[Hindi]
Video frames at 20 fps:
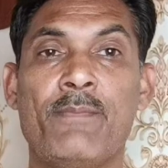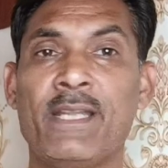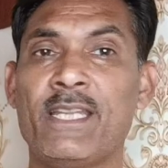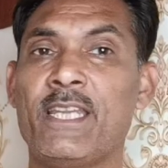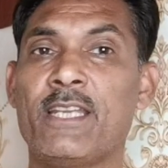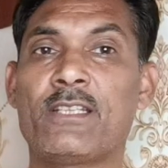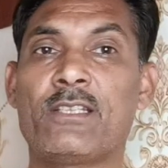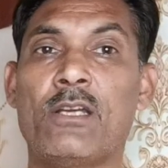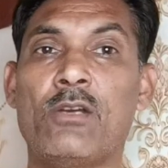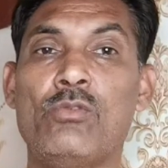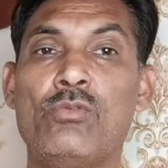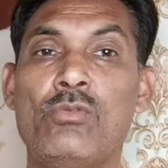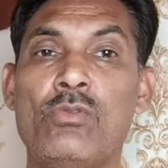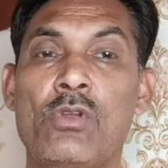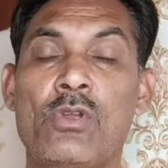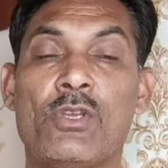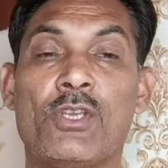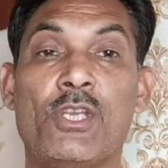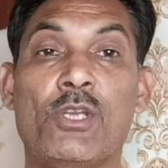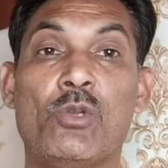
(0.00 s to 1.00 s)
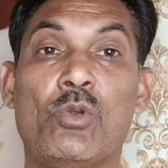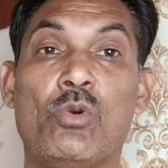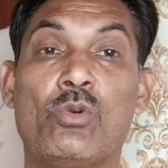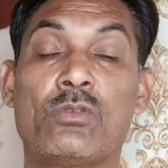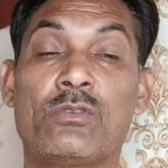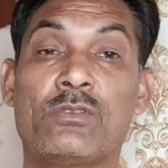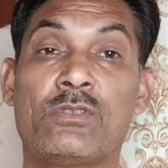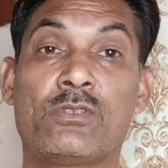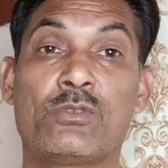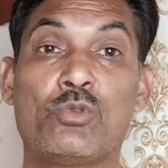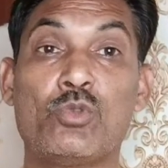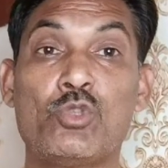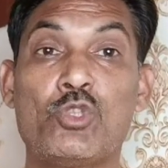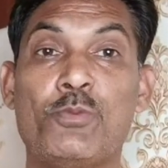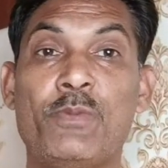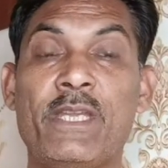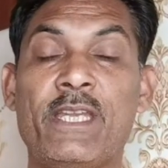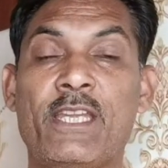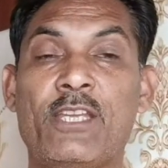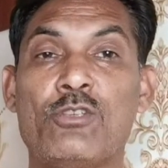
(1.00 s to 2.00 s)
मैं देखता हूं कि लोग
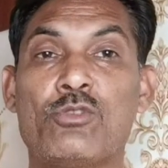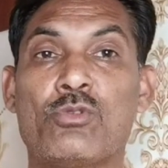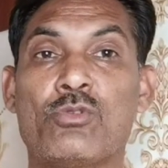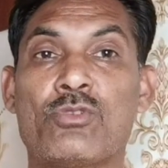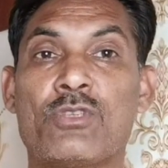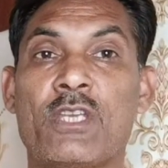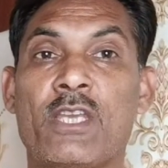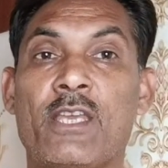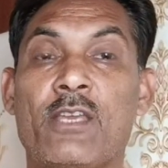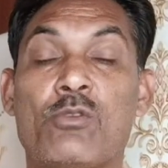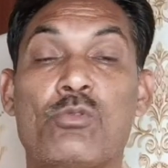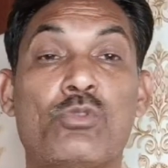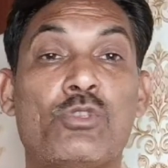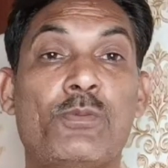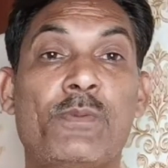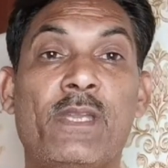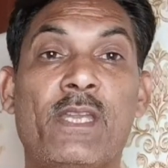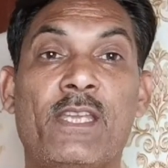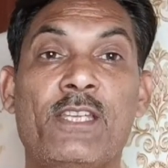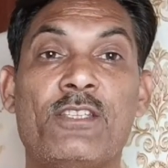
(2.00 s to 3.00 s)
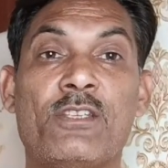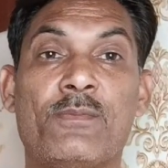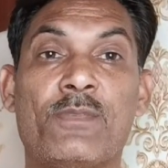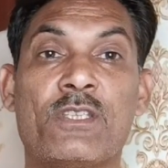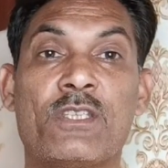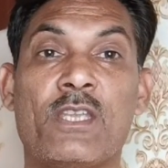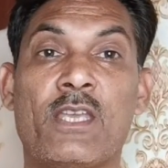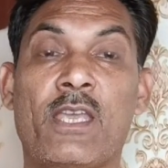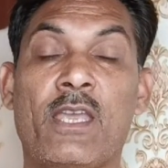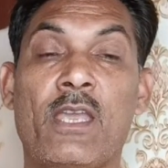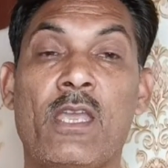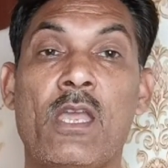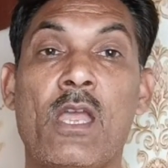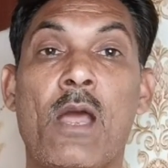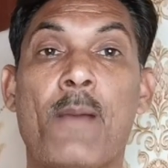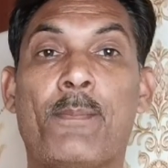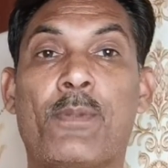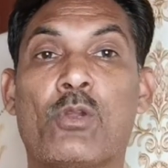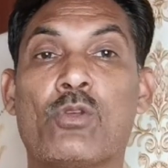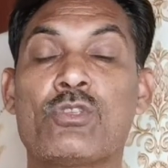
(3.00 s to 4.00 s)
कुछ भी नहीं सोचते हैं कुछ भी नहीं समझते हैं
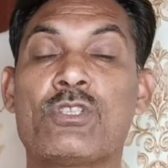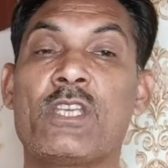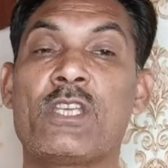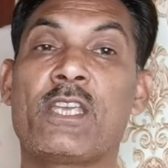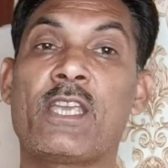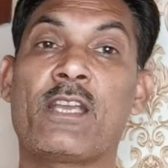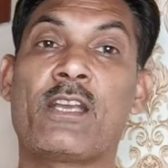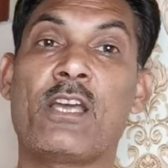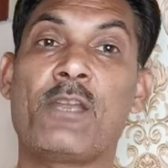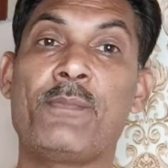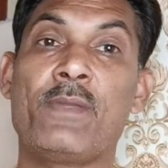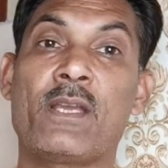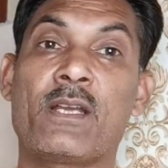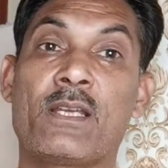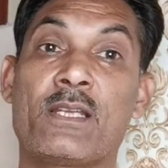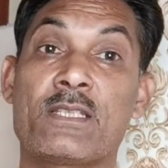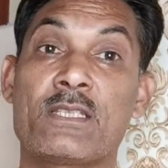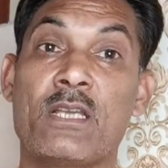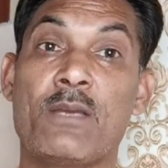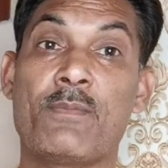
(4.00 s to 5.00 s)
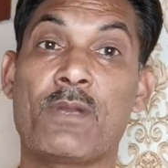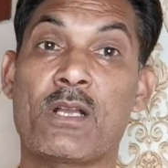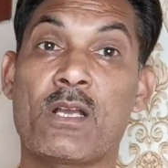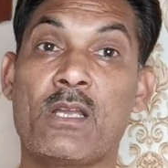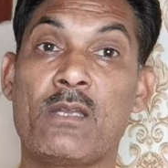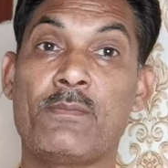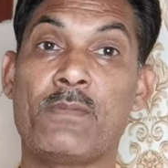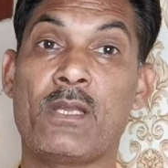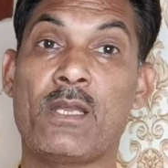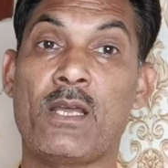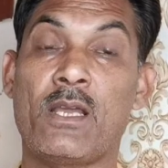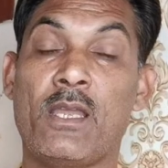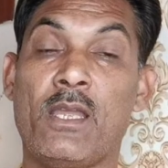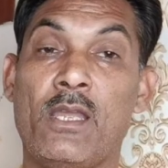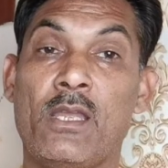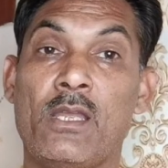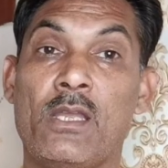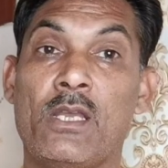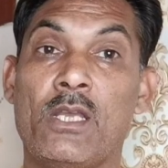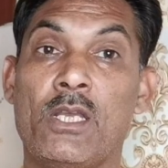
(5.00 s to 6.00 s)
पड़ोसी के घर में अगर अच्छा मकान बना है